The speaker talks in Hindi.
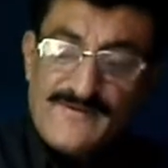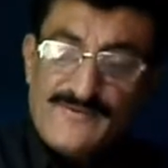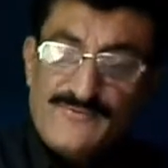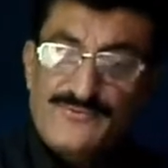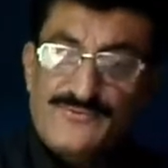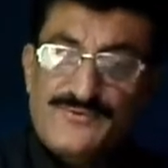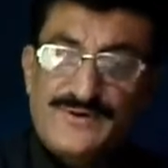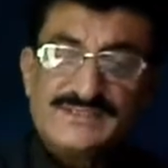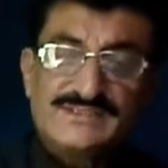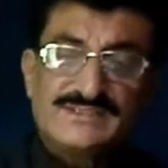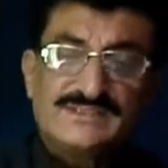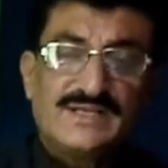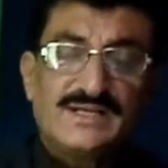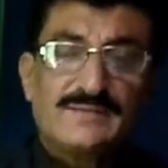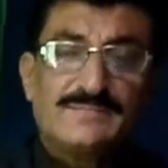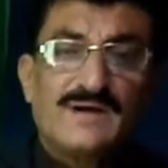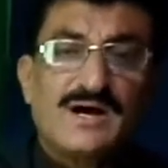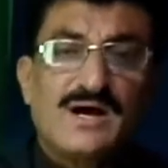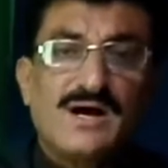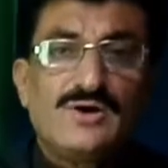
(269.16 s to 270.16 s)
फर्स्ट
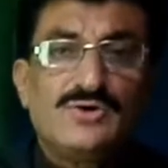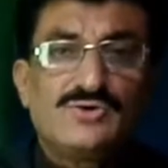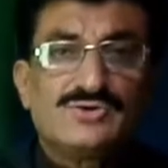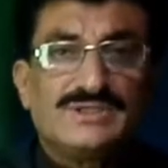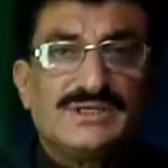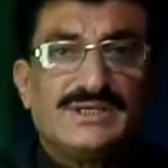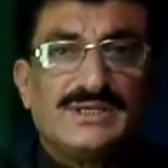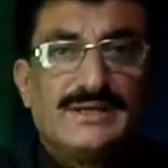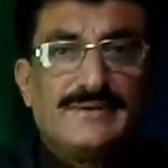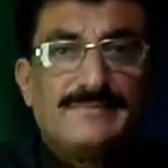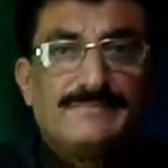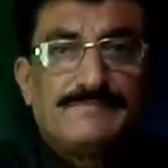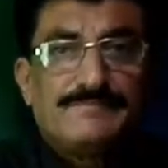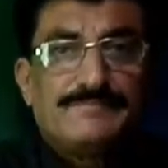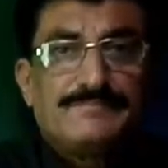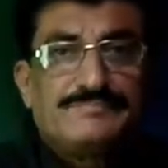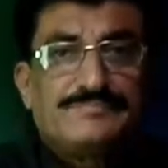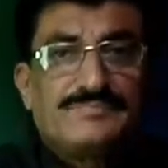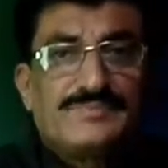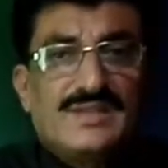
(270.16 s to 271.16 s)
तरफ कहाँ होती है
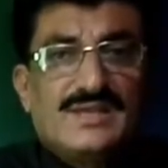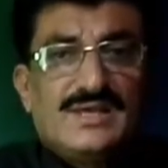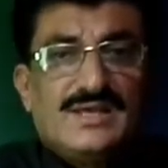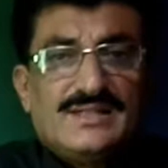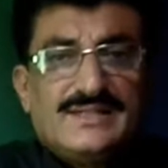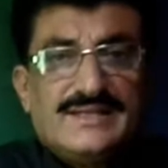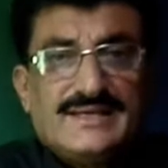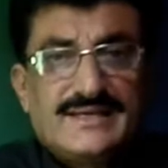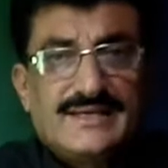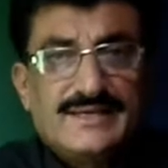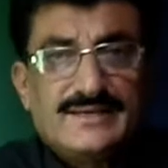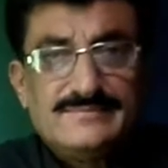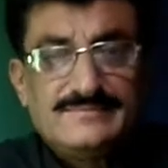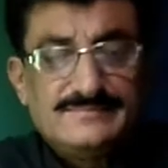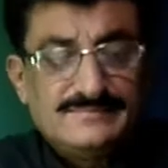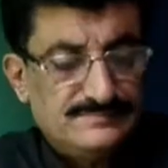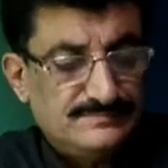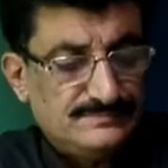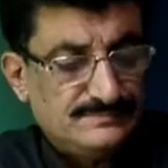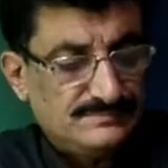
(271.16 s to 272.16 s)
ये देखें
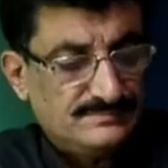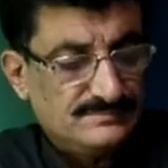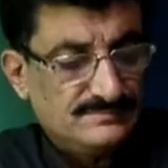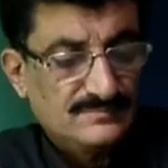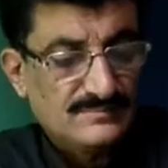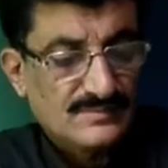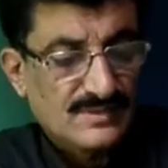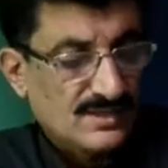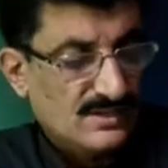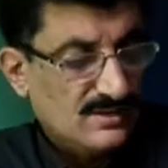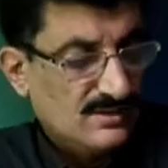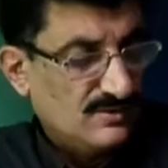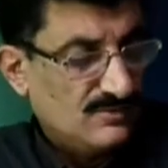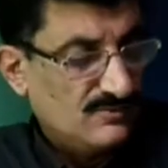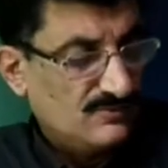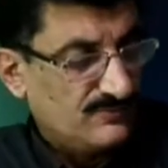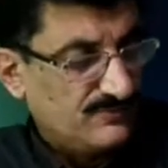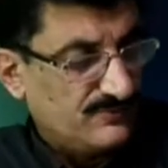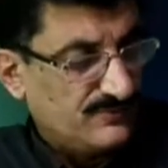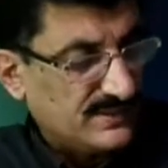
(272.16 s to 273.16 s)

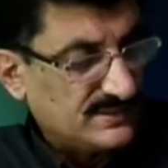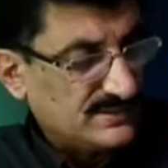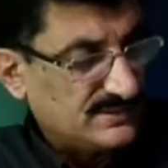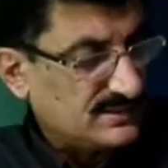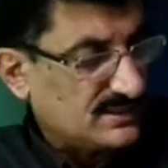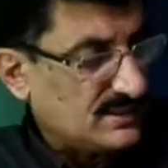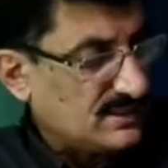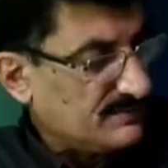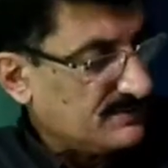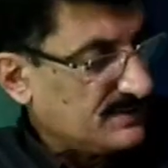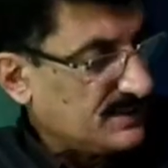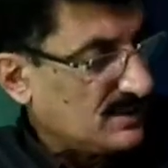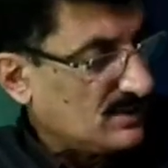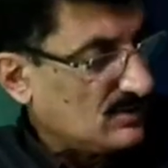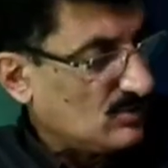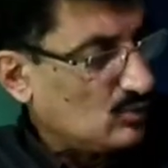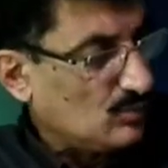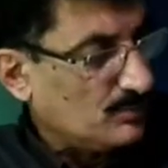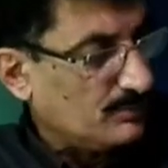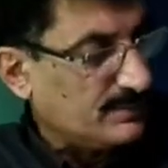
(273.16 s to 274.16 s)
फर्स्ट तरफ ये
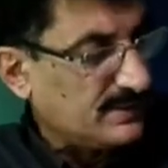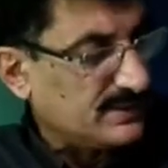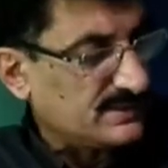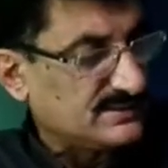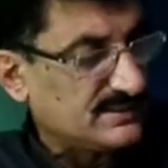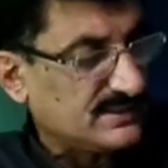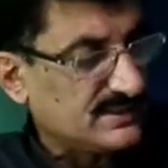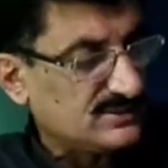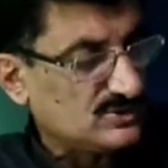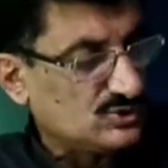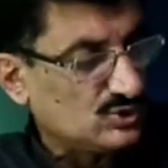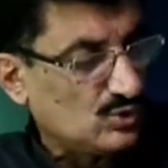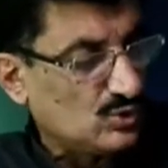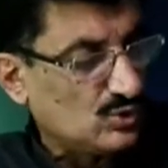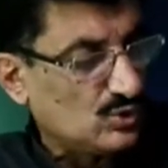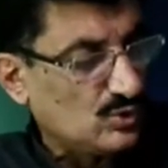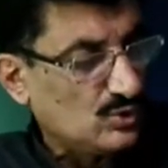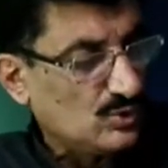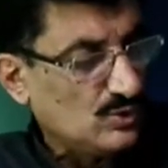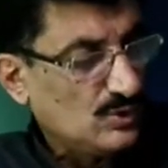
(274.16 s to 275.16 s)
ऊपर से
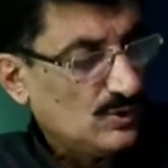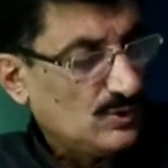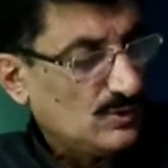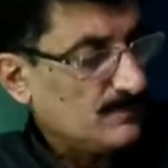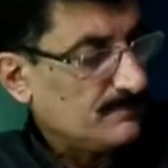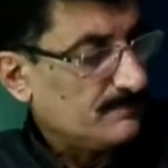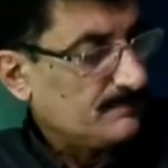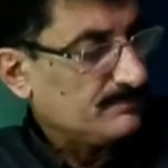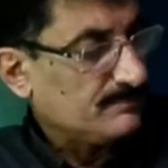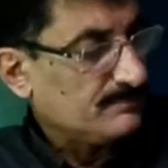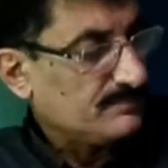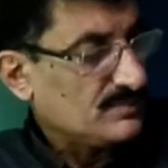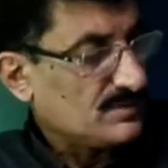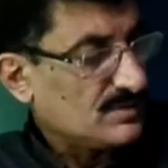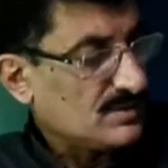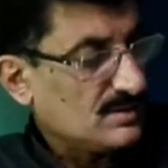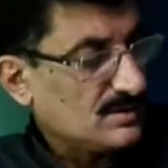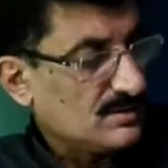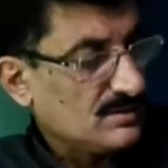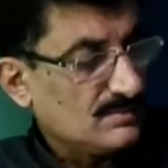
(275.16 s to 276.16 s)
जो
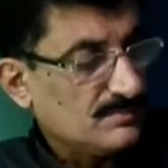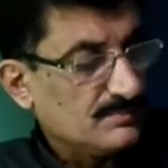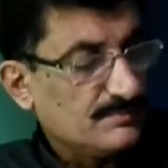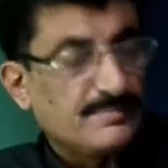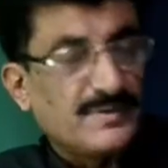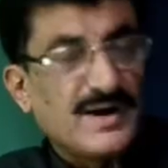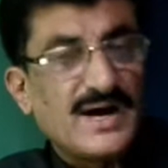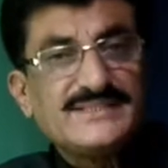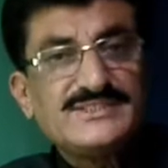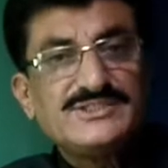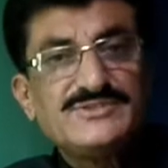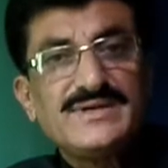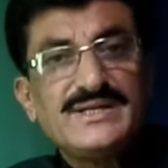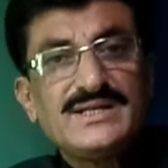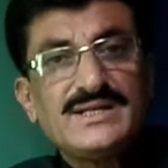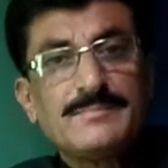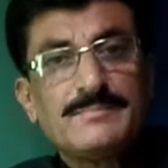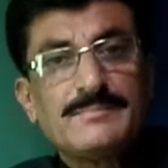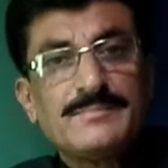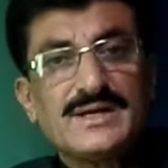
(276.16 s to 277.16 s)
पाँचवें
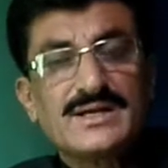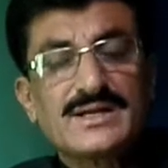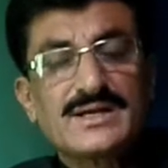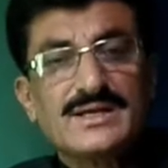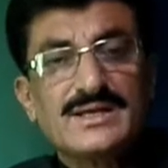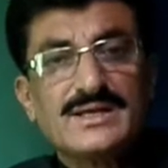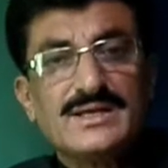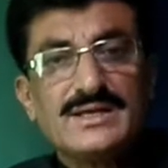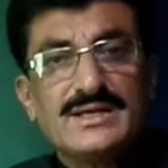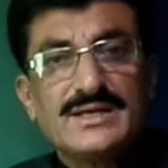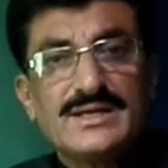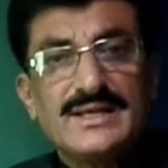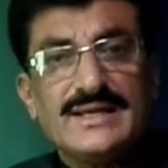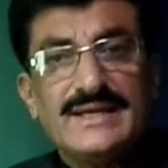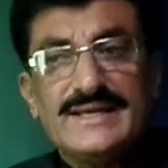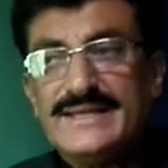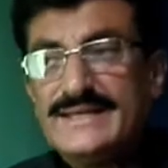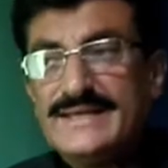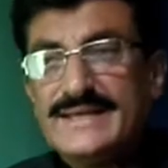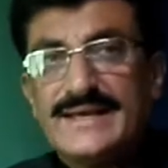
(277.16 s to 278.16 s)
नंबर की
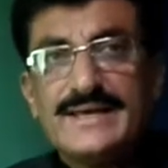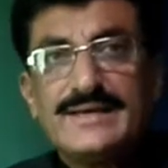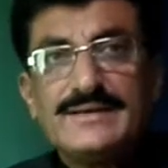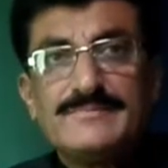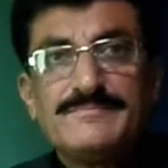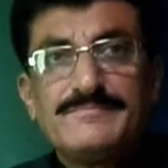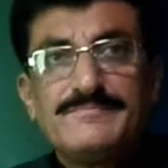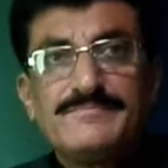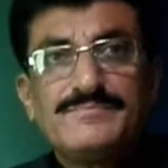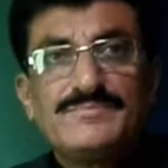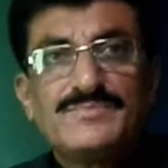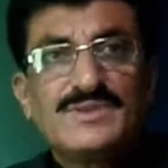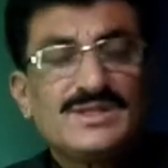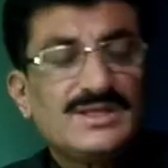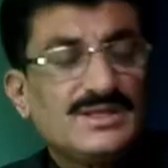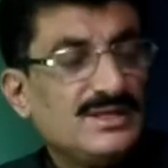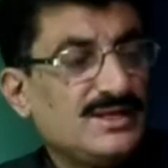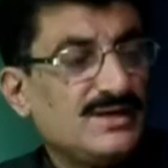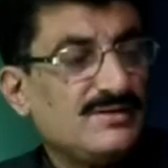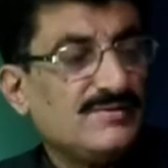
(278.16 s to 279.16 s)
किली है
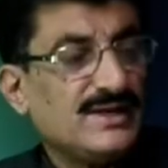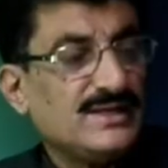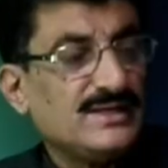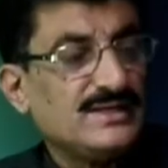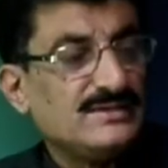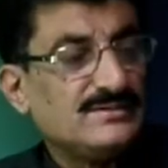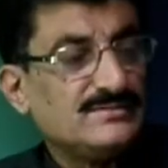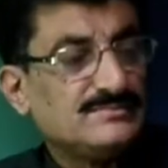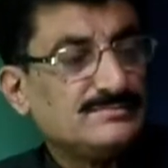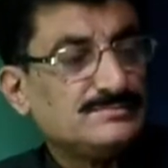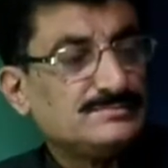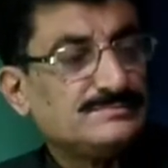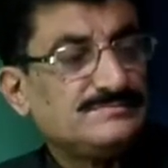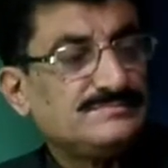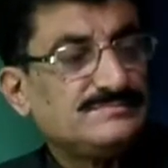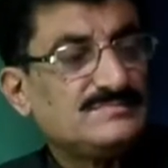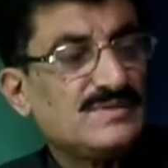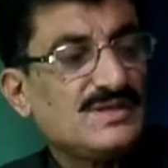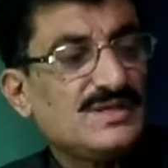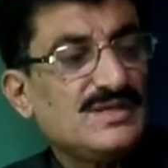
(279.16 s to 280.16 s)
ये
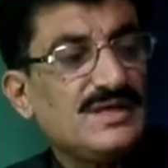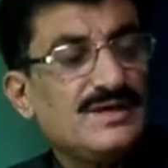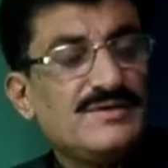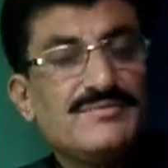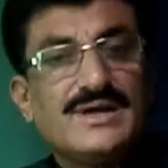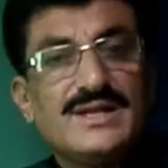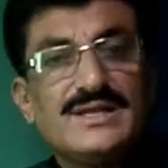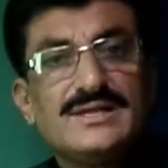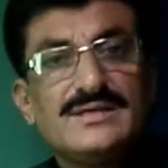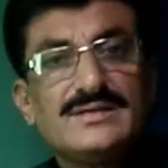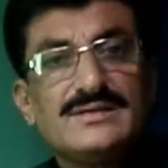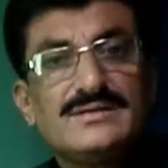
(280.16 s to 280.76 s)
वाली ये वाली